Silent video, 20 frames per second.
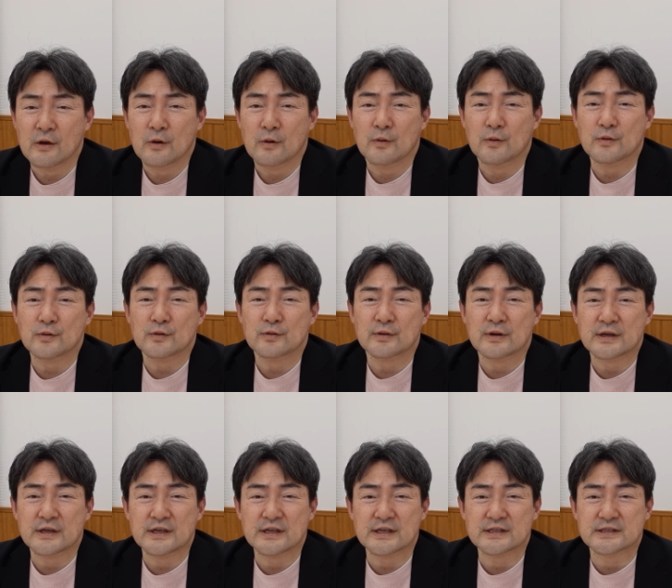本当
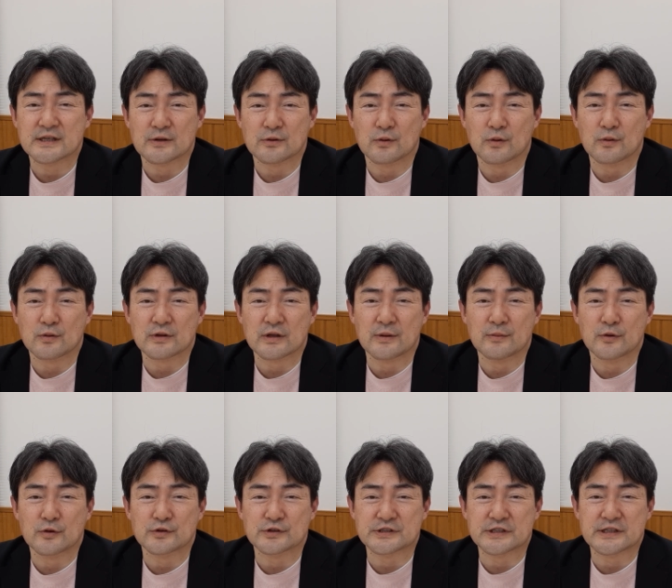は秀樹さんここでは
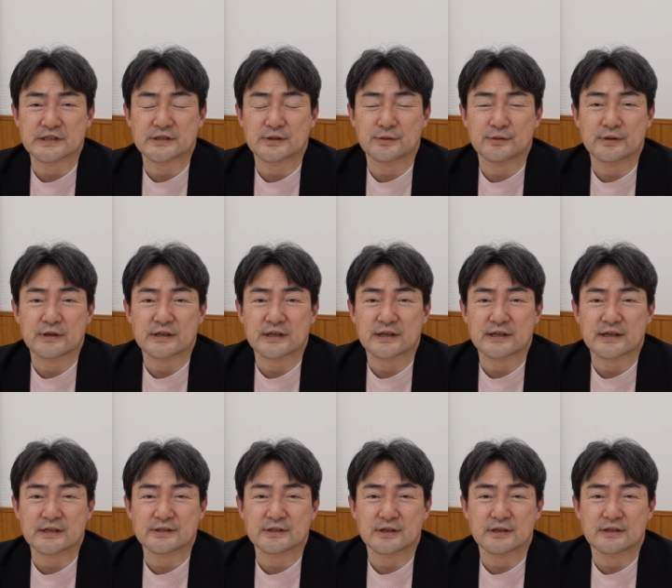僕全然売れて
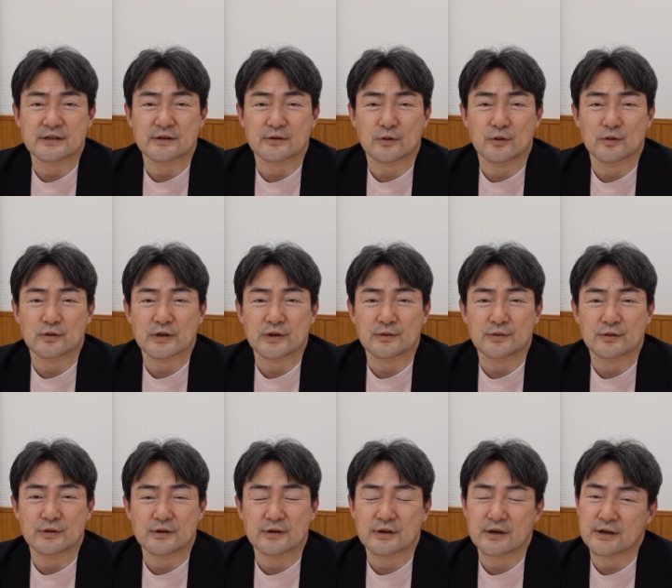なくてって後年
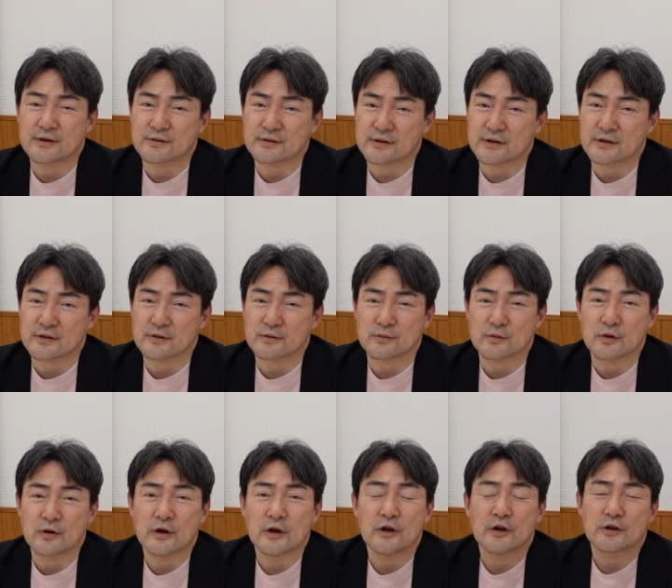振り返るけれど
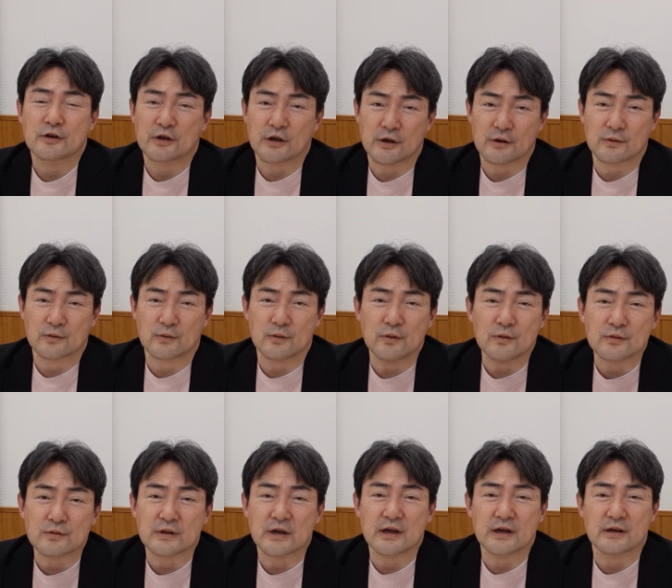も結
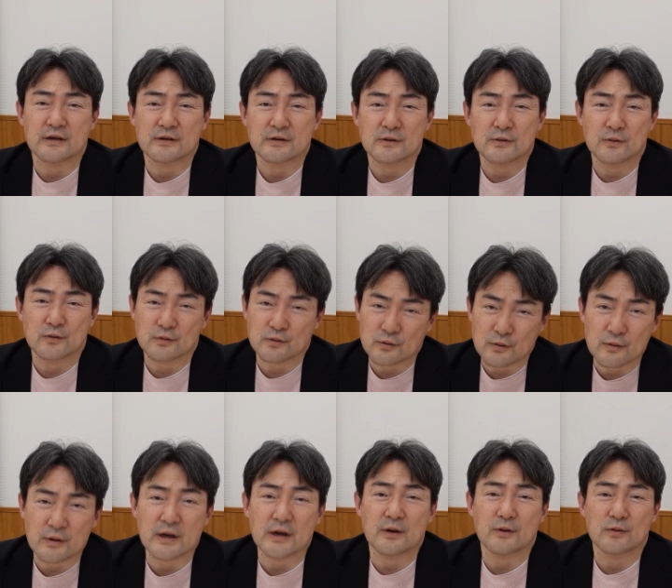構な本
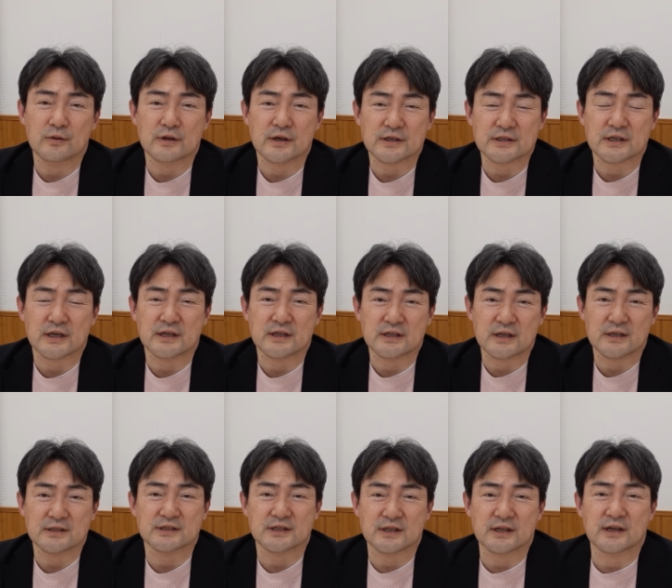当はお客さんい
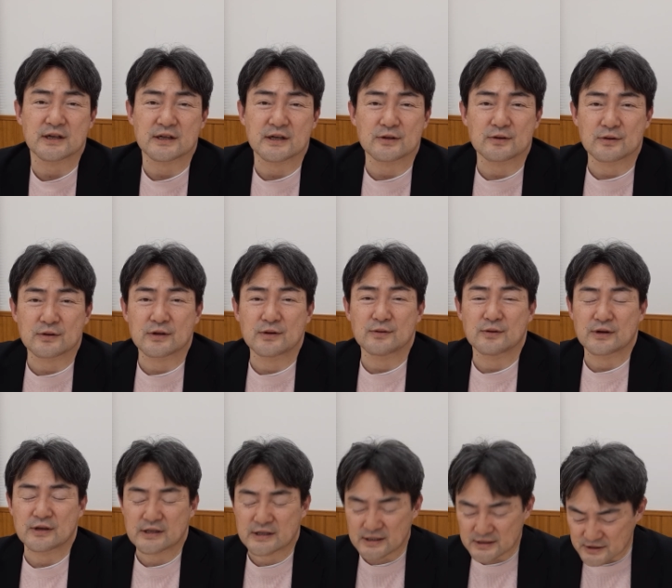たんじゃないかという気
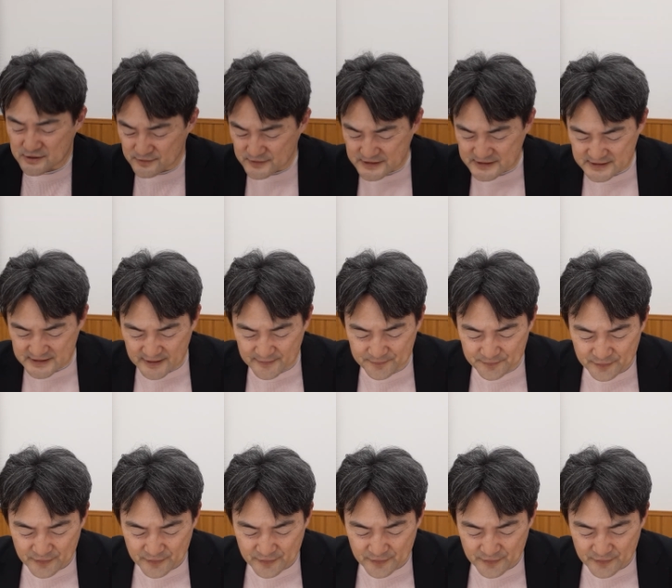はいたしますが。